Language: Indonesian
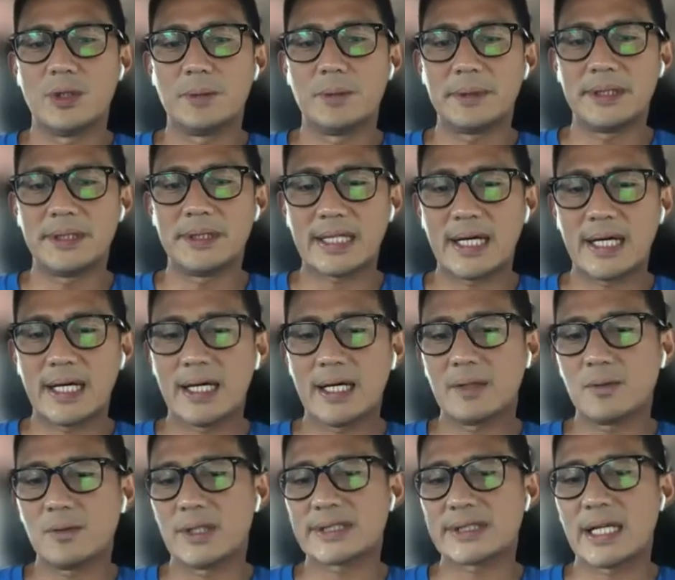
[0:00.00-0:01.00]

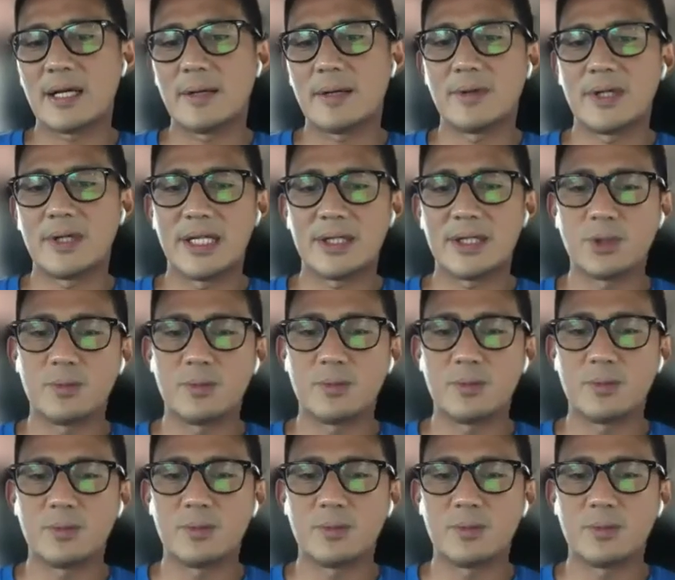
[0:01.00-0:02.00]
pisan. Wassalamualaikum
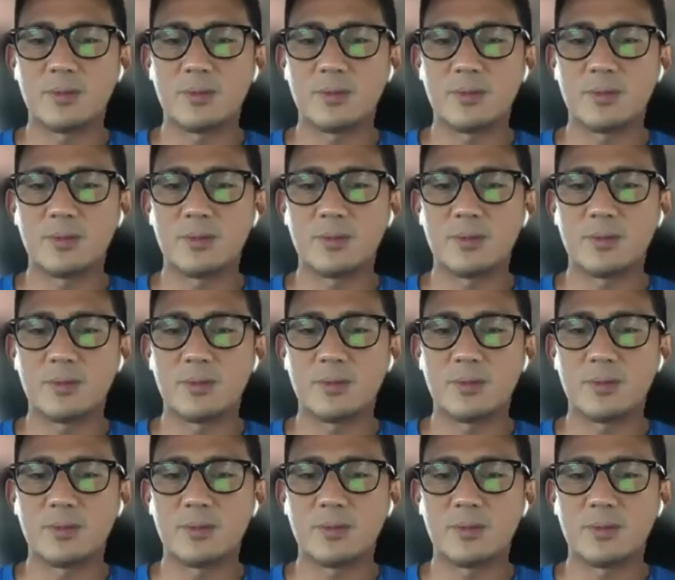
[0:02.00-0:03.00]
warahmatullahi
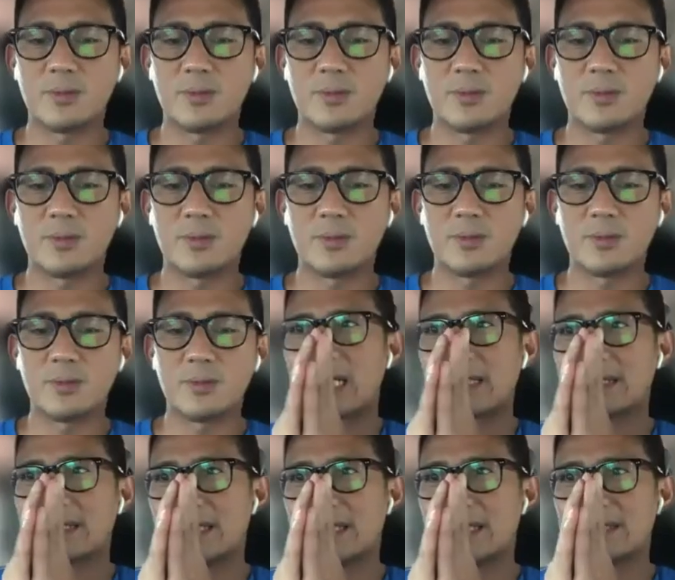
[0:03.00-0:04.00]
wabarakatuh. Om
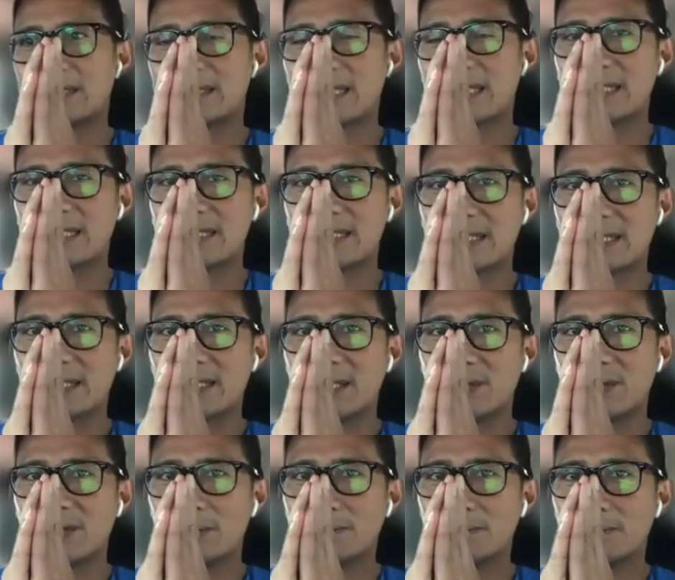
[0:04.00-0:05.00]
Santi Santi Santi
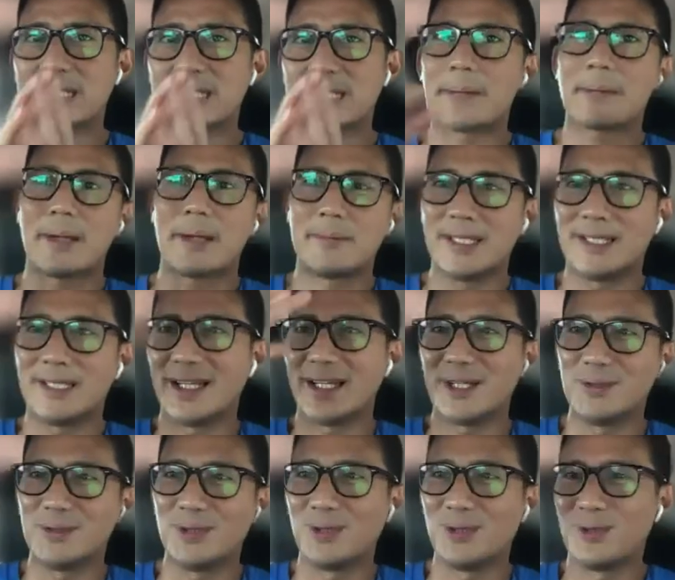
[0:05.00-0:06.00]
Om. Saya pamit
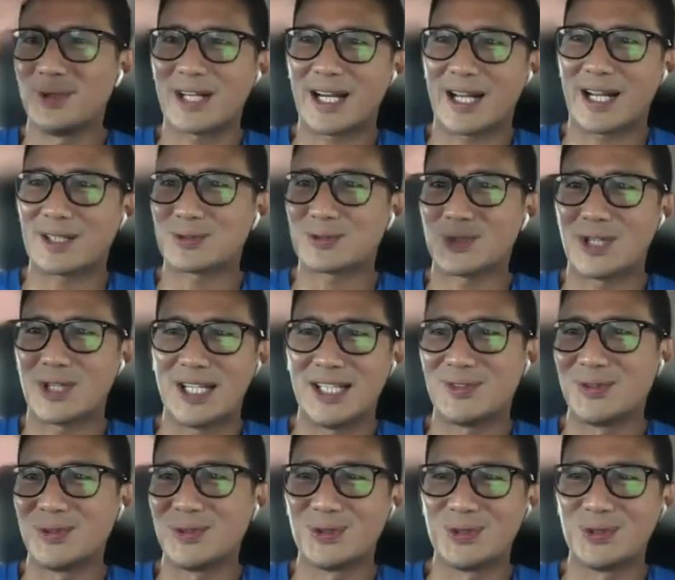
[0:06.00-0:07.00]
diri dulu karena sudah
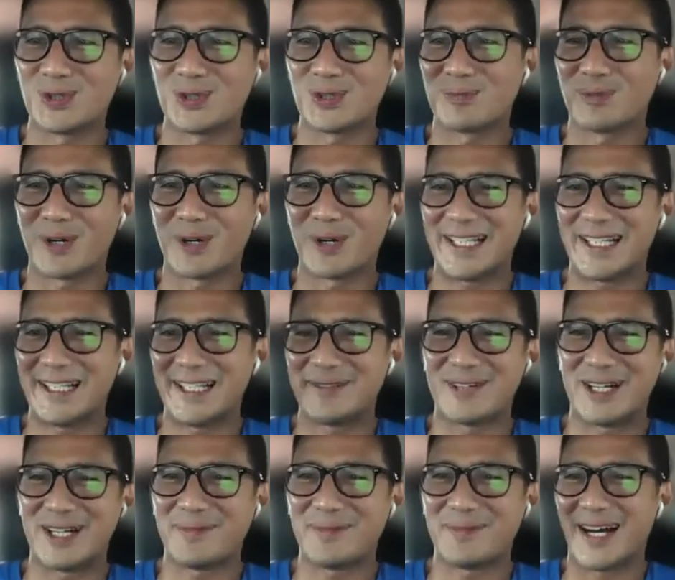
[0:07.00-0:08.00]
ditunggu untuk boarding.
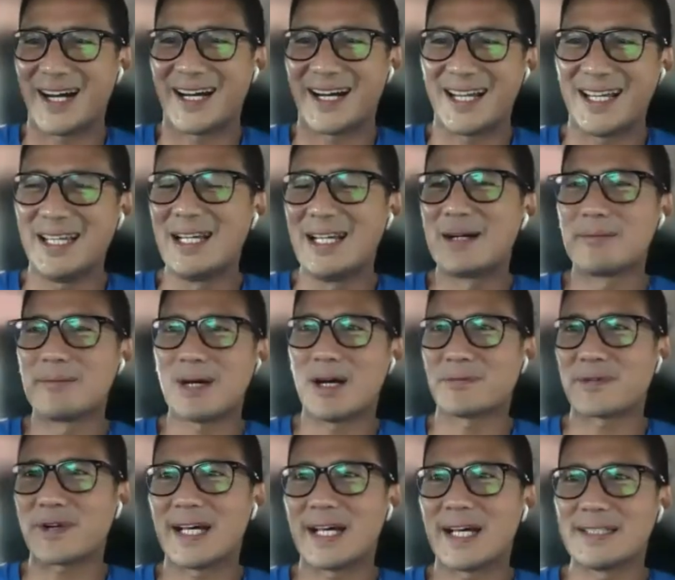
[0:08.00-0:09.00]
Bye bye.
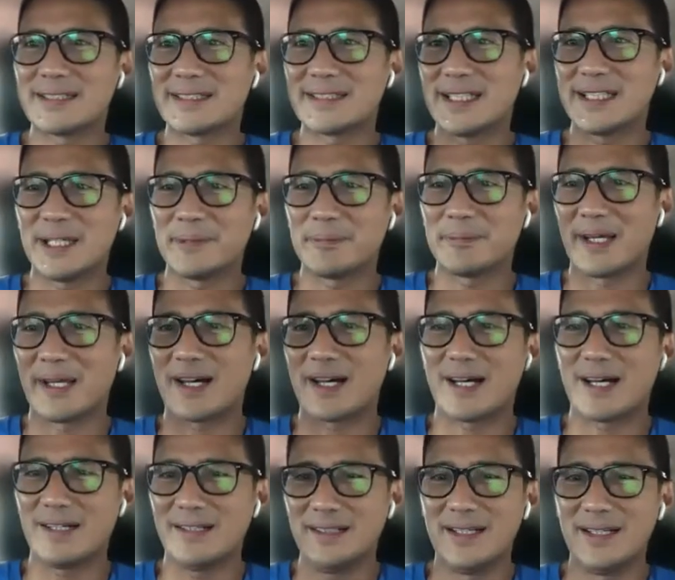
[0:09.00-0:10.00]
Pak Frans titip
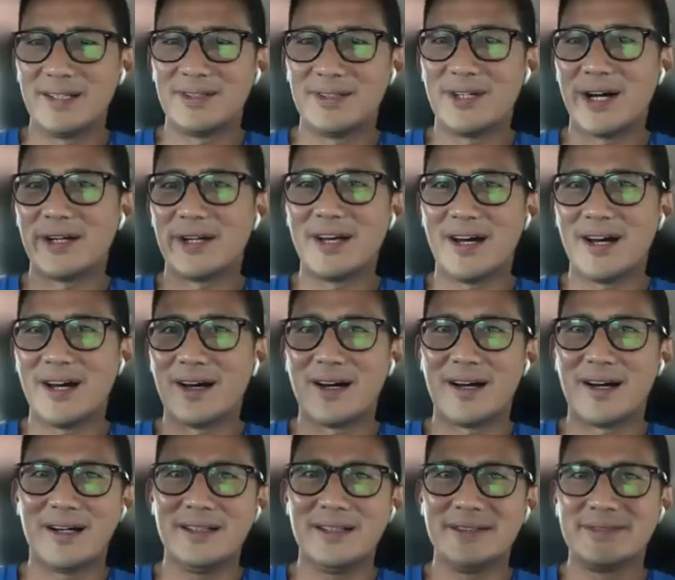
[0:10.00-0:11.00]
ya. Safe
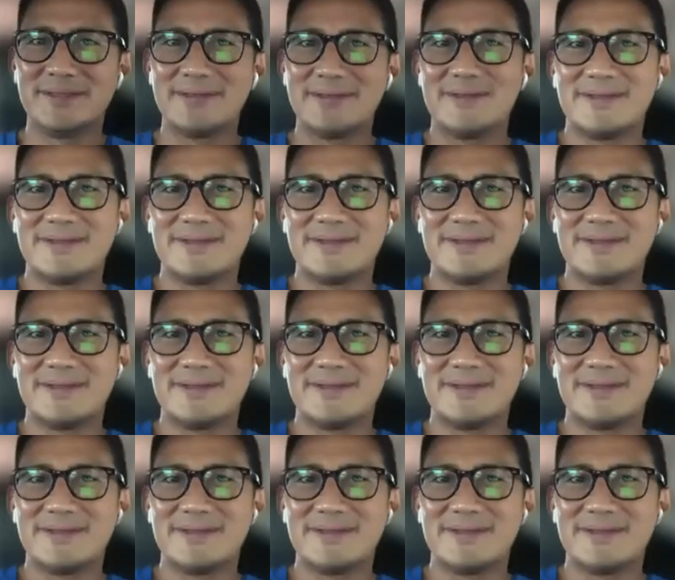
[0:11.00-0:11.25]
flight.